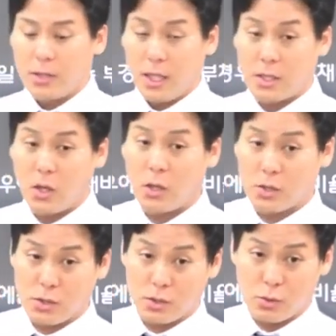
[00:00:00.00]

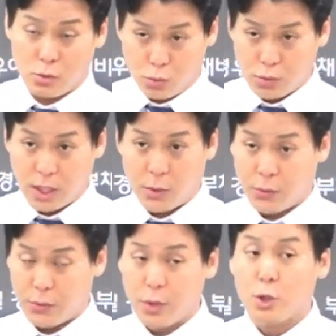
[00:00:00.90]
어디서든
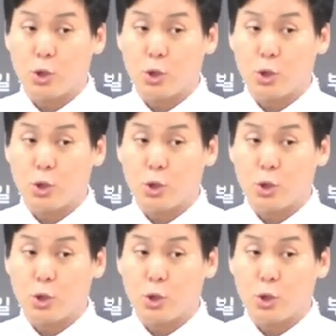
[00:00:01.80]
투자론